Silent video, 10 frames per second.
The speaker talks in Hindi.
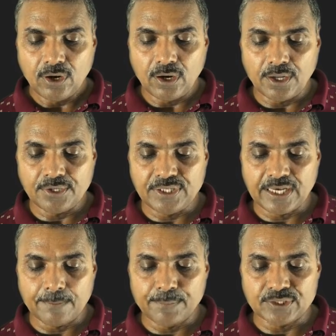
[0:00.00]
और ये
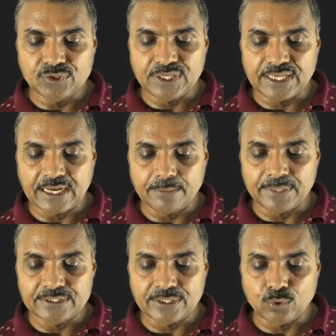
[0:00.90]
आपका तेरह
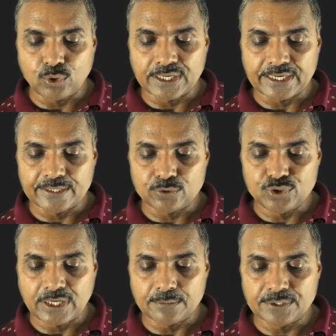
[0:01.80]
में से नौ घटेगा तो
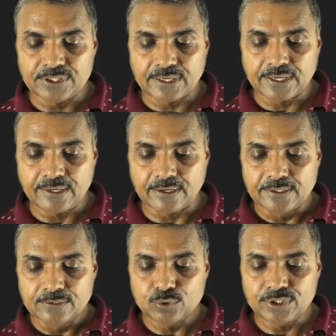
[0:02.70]
चार बचेगा है ना
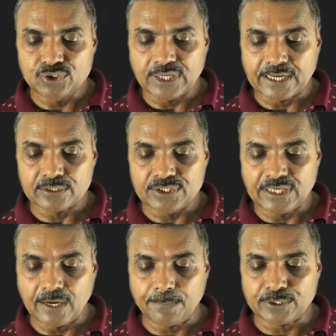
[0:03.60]
तो ये चार
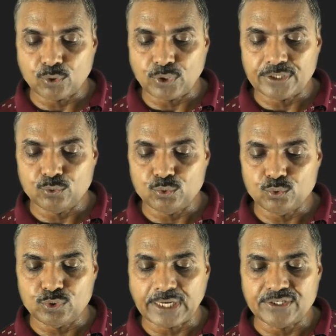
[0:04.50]
यहां पर देखो एक दू,
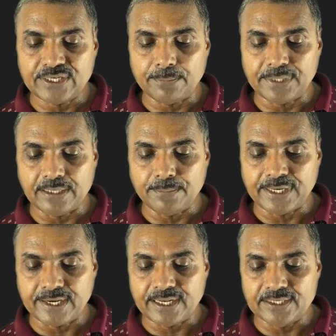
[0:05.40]
दूसरा स्टेप यही
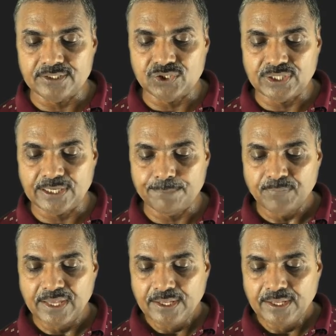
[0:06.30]
बना के लिख देते हैं